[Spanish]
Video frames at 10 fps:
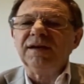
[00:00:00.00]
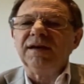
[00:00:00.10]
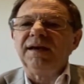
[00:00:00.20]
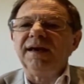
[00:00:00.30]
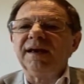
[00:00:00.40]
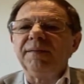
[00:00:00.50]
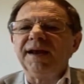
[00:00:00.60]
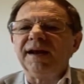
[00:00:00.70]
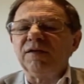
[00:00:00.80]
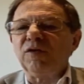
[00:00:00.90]
y hay que
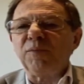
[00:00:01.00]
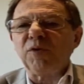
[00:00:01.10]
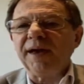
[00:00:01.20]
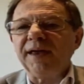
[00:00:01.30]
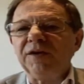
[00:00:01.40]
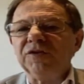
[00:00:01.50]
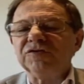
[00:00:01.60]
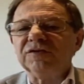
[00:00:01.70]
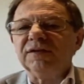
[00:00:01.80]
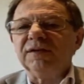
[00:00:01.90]
mirar los promedios
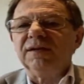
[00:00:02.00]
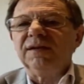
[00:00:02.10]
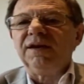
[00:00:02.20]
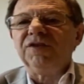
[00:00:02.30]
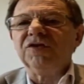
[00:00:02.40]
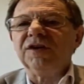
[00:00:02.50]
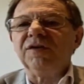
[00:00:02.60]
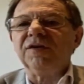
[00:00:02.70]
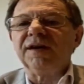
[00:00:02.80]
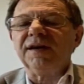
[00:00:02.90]
y yo creo
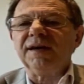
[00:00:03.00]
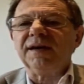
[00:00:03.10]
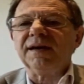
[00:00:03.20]
que,